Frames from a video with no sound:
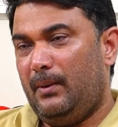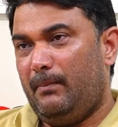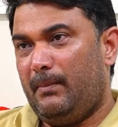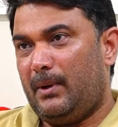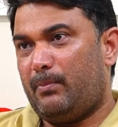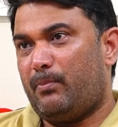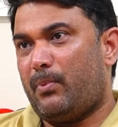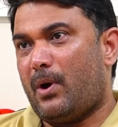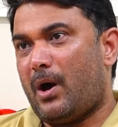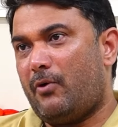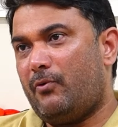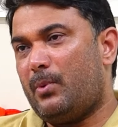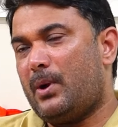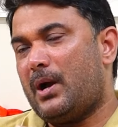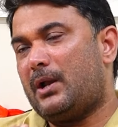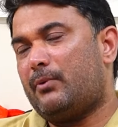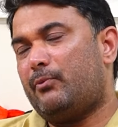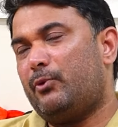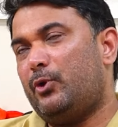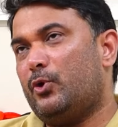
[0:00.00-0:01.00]
మరి బాబు
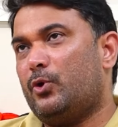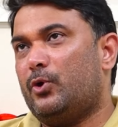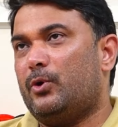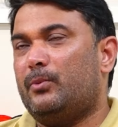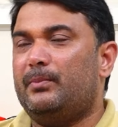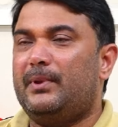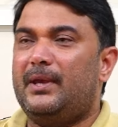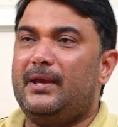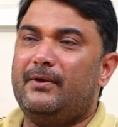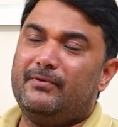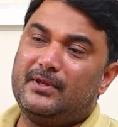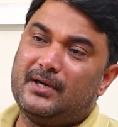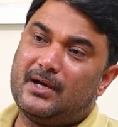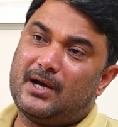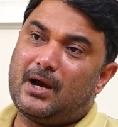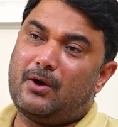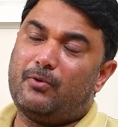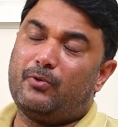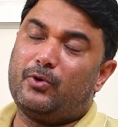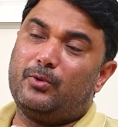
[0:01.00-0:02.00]
గారి వ్యూహం ఏ
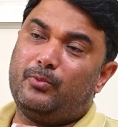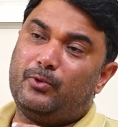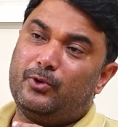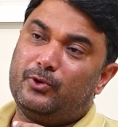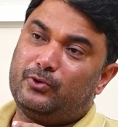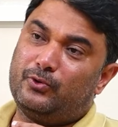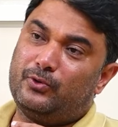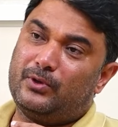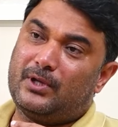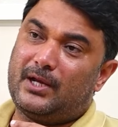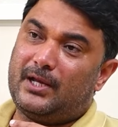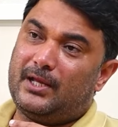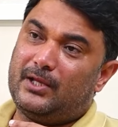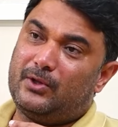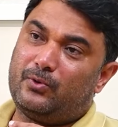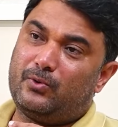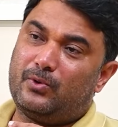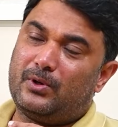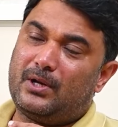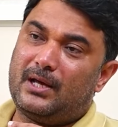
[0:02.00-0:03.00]
విధంగా ఉండబోతుంది
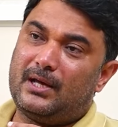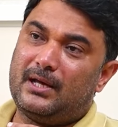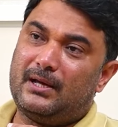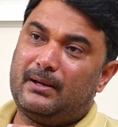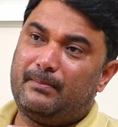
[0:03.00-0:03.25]
అనేది కూడా